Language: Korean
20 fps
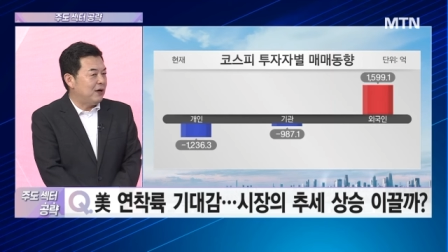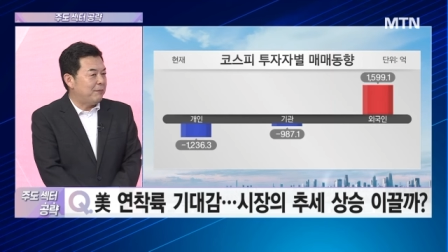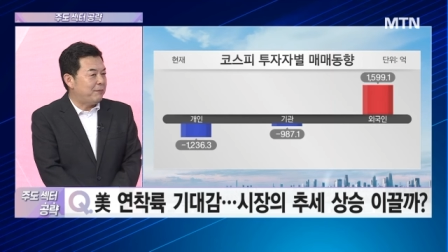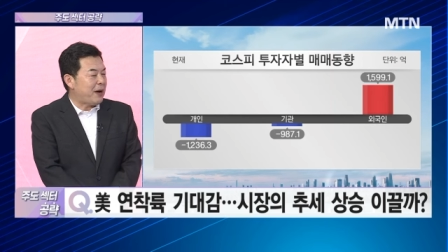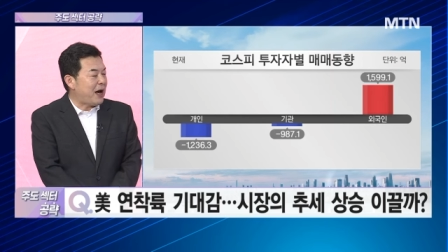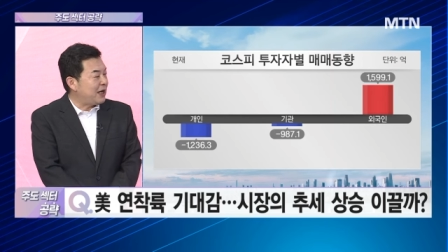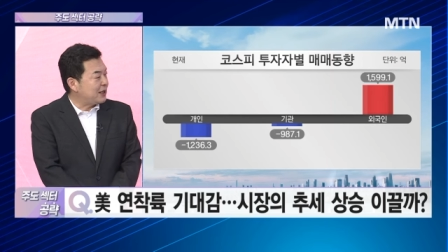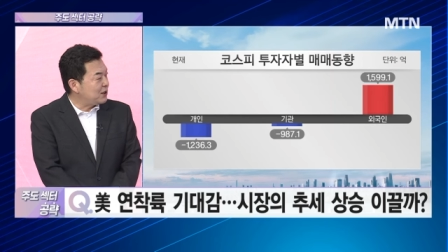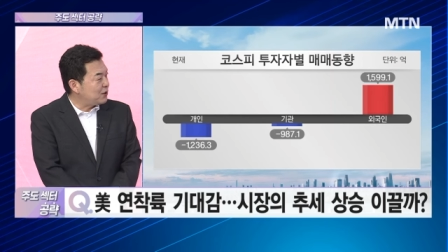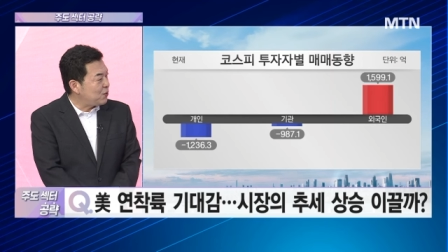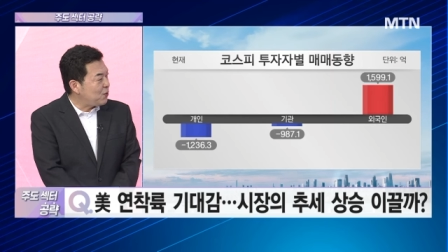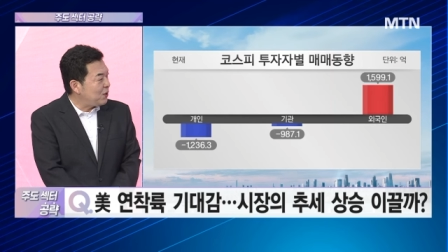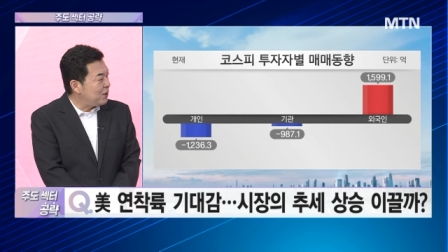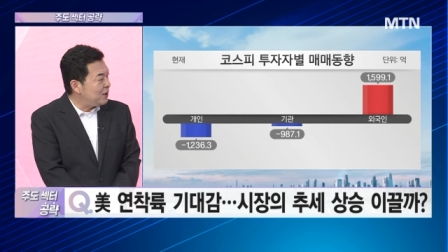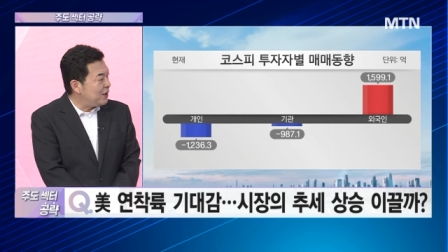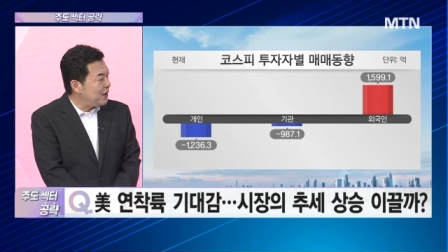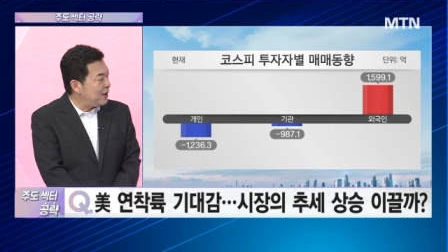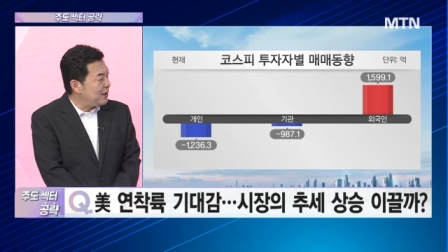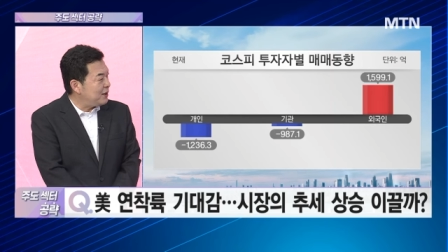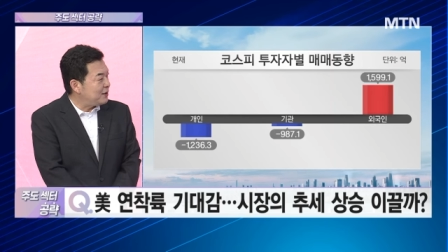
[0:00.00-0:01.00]

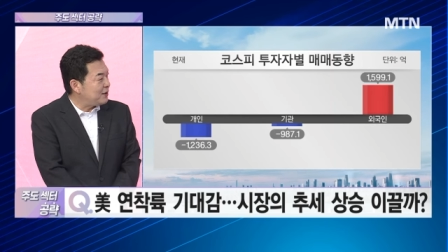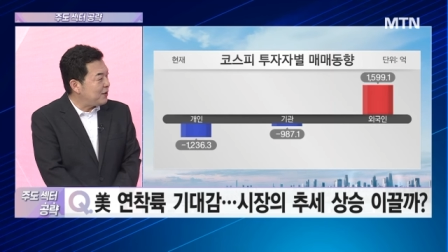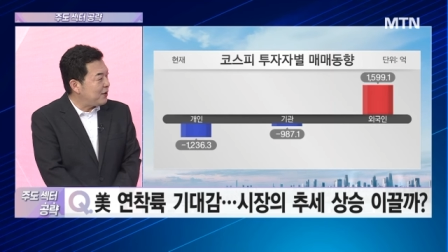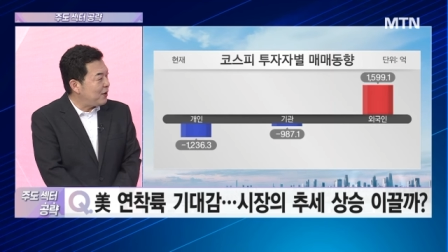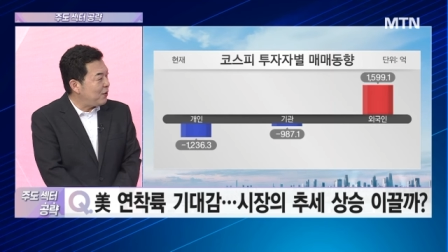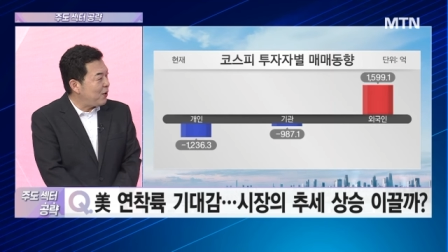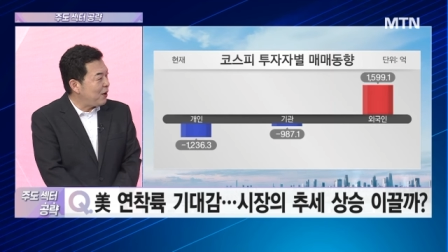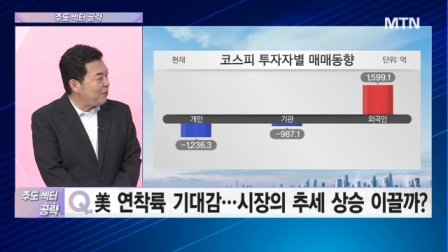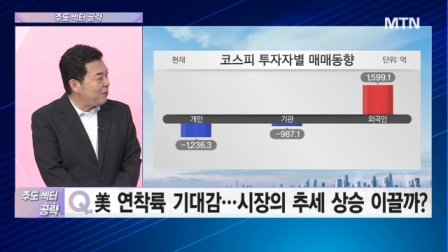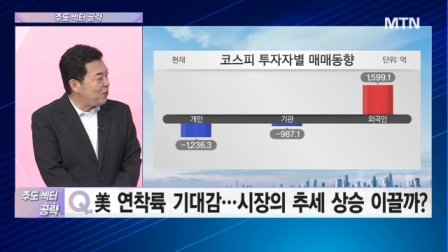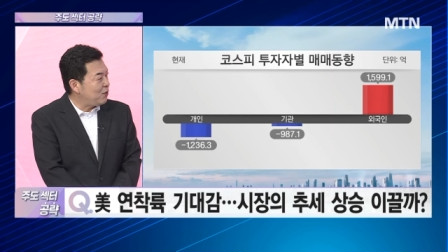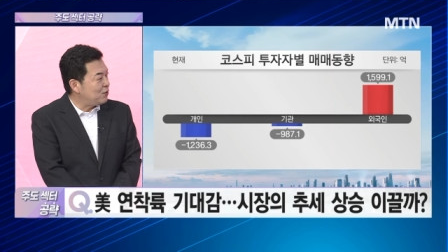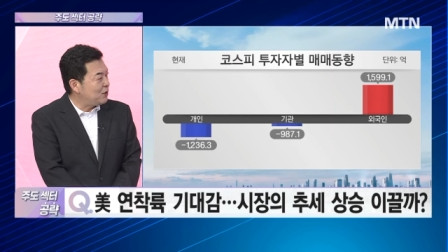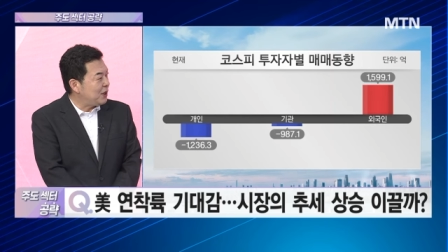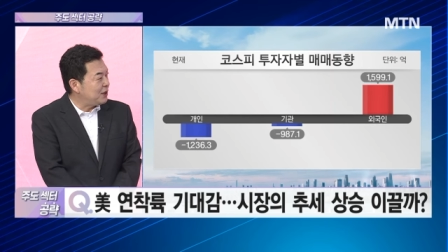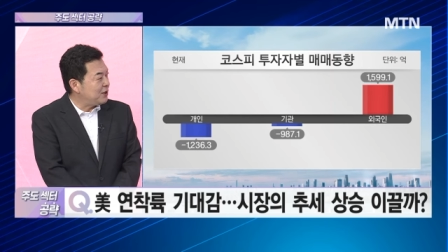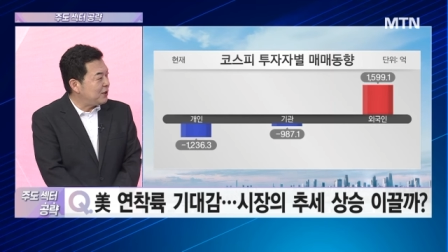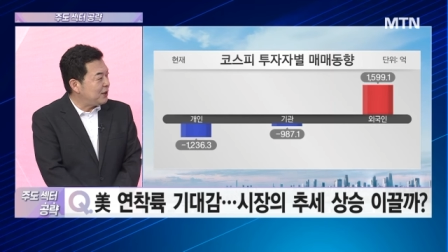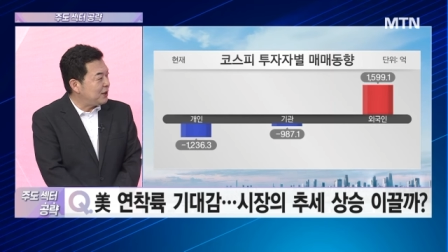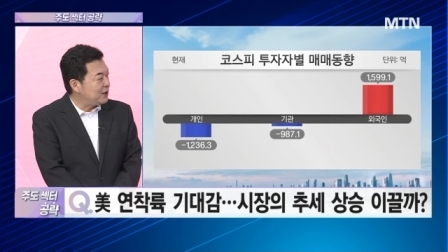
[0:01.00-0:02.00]
박스권 내에서의 횡보
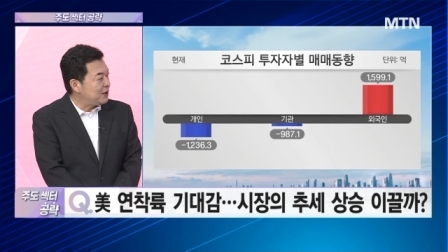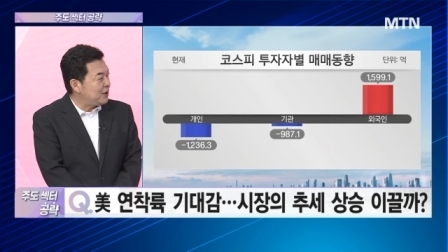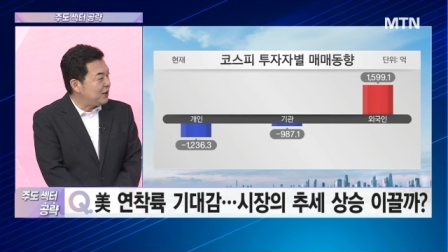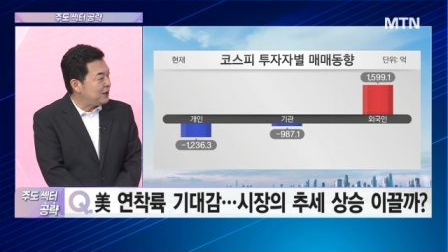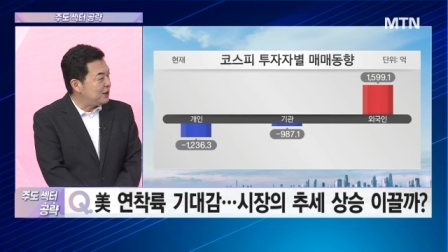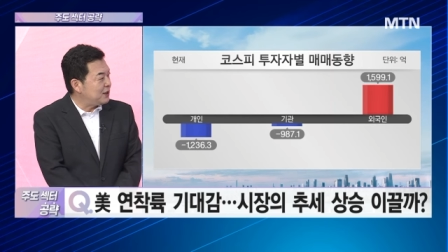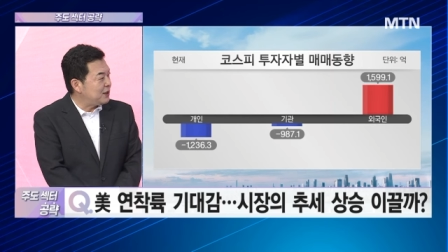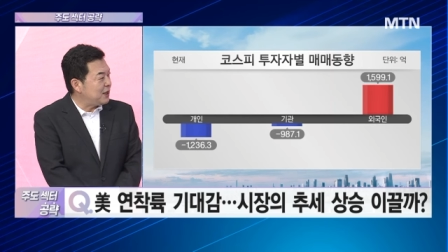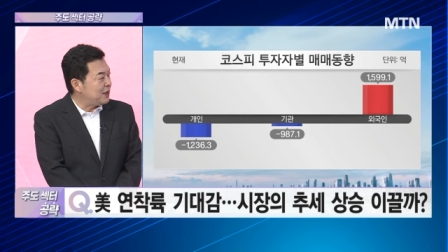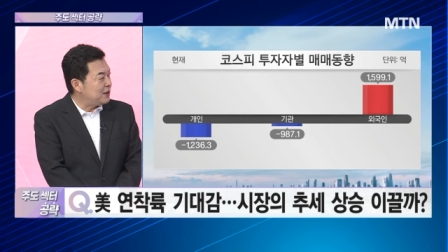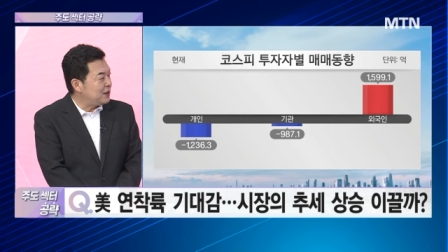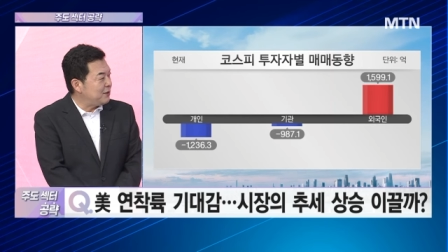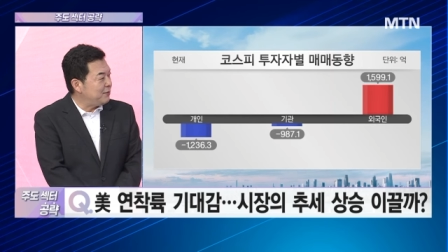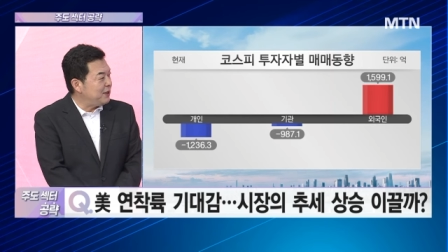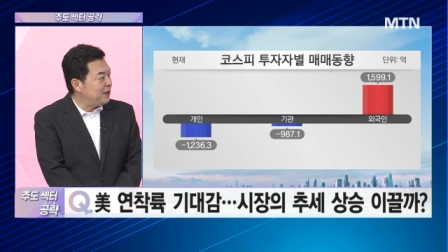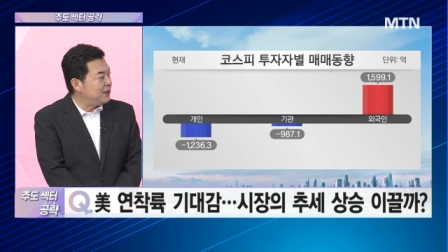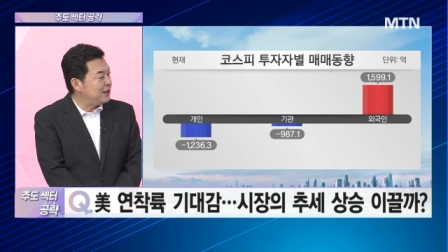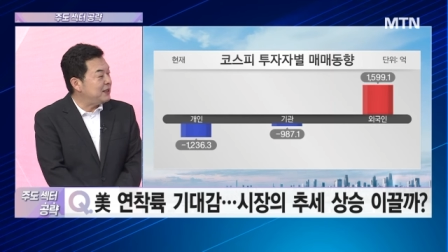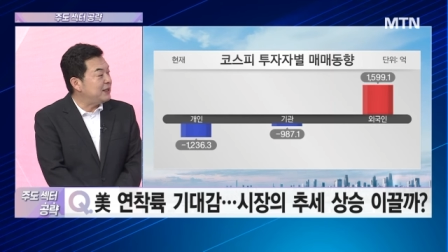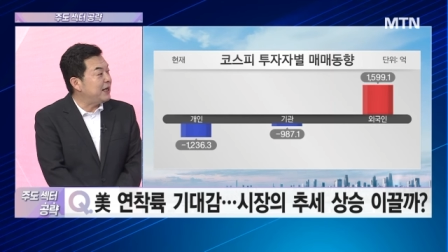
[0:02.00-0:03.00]
과정에서의 시장
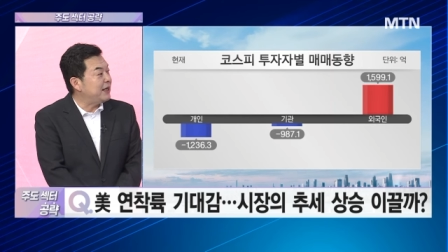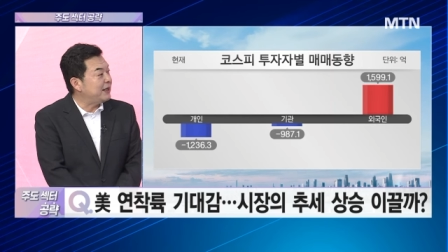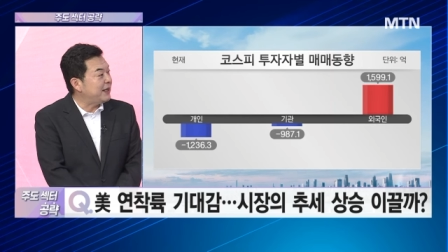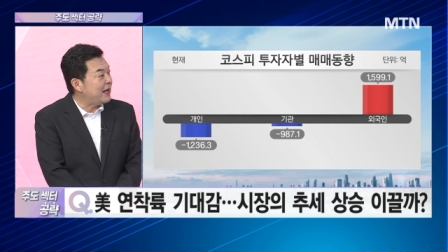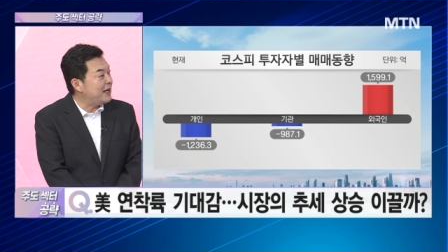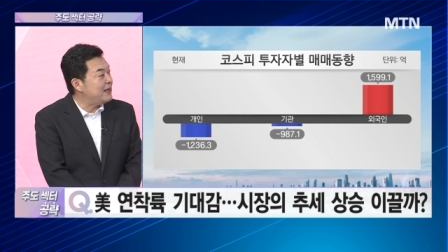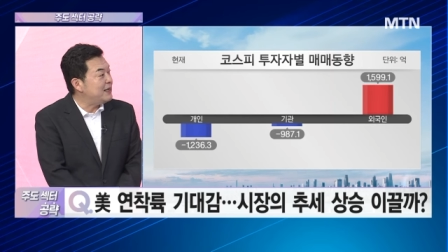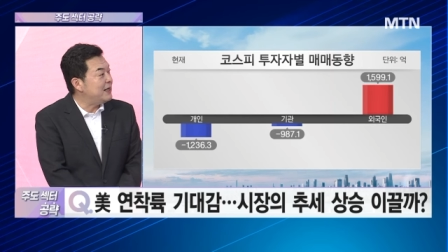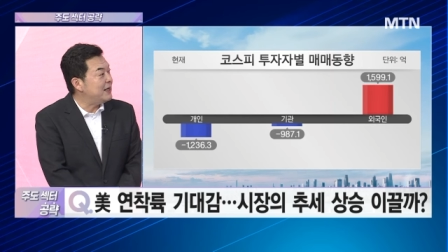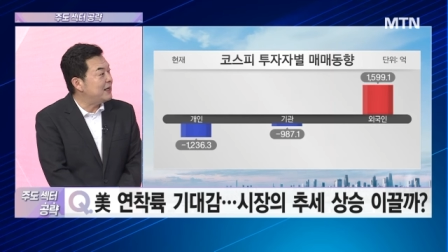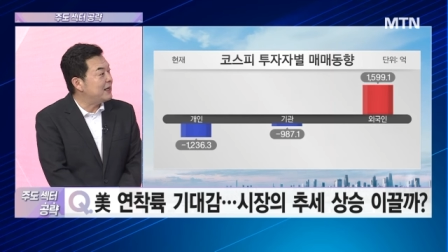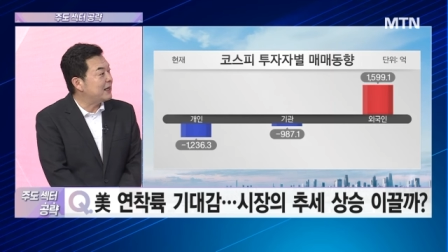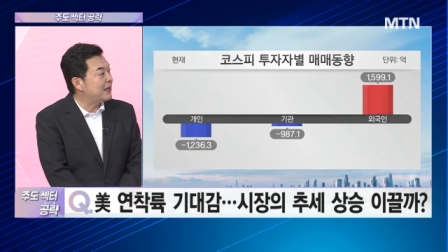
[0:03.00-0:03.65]
흐름이 진행이 될